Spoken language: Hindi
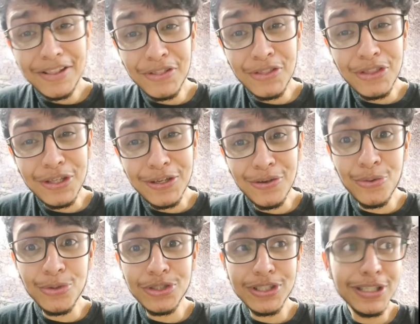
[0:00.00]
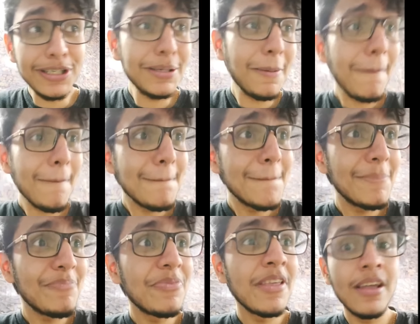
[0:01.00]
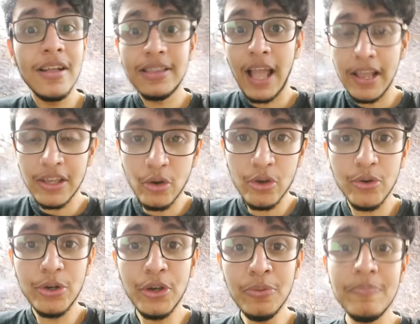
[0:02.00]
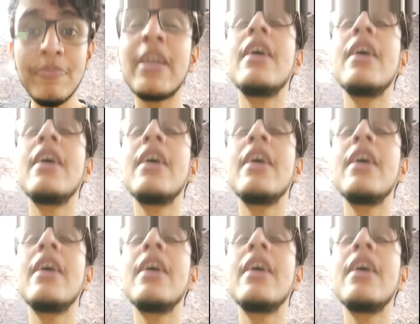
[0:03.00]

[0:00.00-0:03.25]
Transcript: इतनी खुशी थैंक यू यूट्यूब